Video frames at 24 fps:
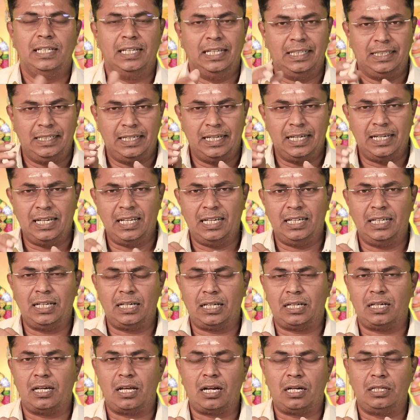அது என்னங்கிற
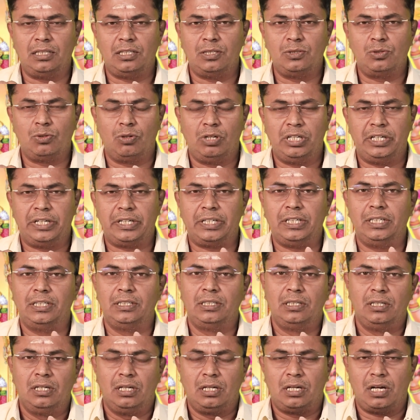காரணத்தையும் சொல்லிடுறேன்
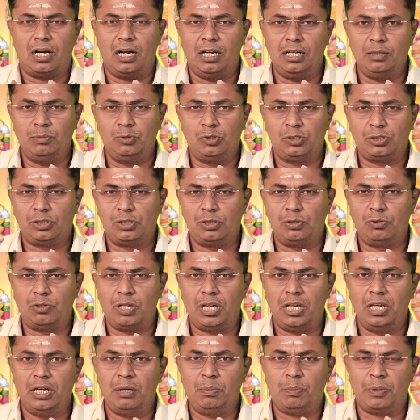
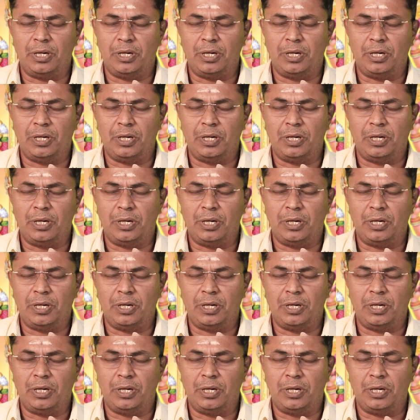காலபுருஷனுடைய